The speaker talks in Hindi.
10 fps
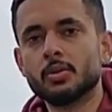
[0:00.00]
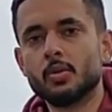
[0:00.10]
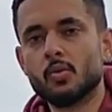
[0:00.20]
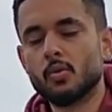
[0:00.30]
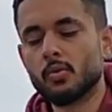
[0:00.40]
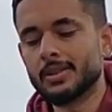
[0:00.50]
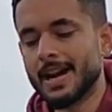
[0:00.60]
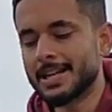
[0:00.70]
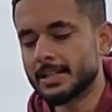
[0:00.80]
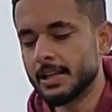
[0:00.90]
तो
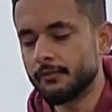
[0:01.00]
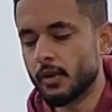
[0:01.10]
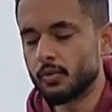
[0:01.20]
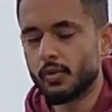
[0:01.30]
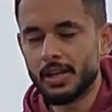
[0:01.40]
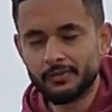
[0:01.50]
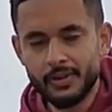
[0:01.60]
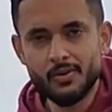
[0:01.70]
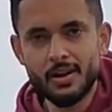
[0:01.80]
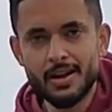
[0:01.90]
दैट्स इट फॉर टूडेज
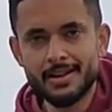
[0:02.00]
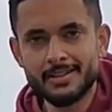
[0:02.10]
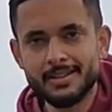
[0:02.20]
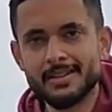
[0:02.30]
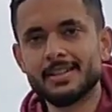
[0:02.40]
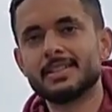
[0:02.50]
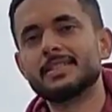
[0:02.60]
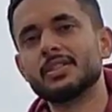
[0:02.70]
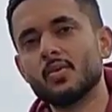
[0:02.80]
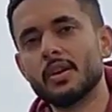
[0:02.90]
वीडियो गाइज
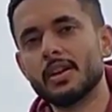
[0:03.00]
सी यू